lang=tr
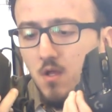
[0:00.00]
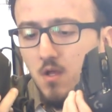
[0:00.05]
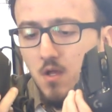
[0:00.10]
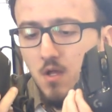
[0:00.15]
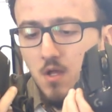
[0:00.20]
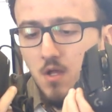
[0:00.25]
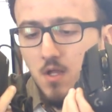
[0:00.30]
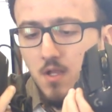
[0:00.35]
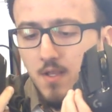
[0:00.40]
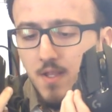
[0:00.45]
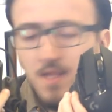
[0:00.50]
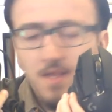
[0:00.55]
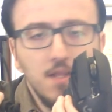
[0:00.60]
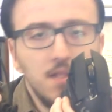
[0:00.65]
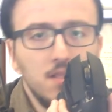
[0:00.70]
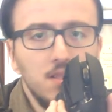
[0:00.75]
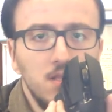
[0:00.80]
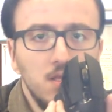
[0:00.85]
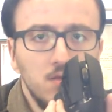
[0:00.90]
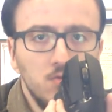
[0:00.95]
Ee,
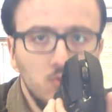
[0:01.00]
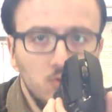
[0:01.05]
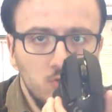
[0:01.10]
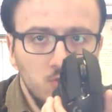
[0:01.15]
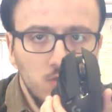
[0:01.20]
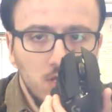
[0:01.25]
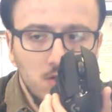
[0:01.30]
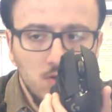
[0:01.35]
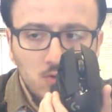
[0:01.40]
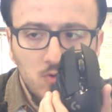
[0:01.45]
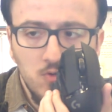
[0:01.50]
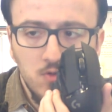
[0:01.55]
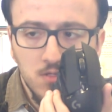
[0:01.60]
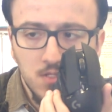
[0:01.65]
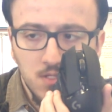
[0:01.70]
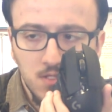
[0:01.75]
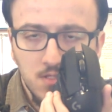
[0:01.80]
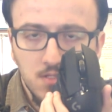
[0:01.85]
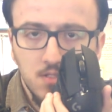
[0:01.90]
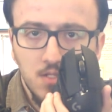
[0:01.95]
neresi diye soracak
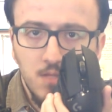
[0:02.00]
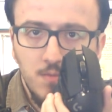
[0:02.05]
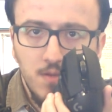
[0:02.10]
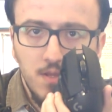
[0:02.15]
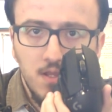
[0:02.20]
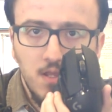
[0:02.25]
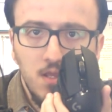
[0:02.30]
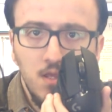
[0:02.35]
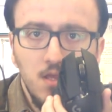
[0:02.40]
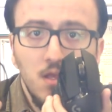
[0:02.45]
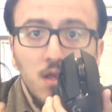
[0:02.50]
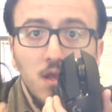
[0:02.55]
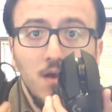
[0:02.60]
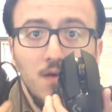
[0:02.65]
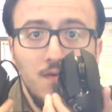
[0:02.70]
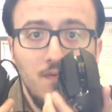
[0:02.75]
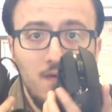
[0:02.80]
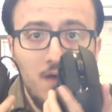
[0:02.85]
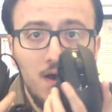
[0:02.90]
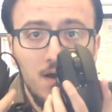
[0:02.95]
olursanız tabii ki
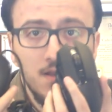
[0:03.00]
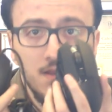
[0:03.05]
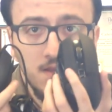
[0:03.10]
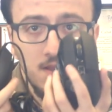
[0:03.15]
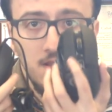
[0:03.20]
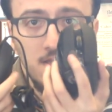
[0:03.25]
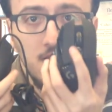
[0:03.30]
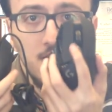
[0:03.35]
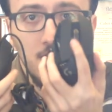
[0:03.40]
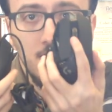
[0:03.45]
farenin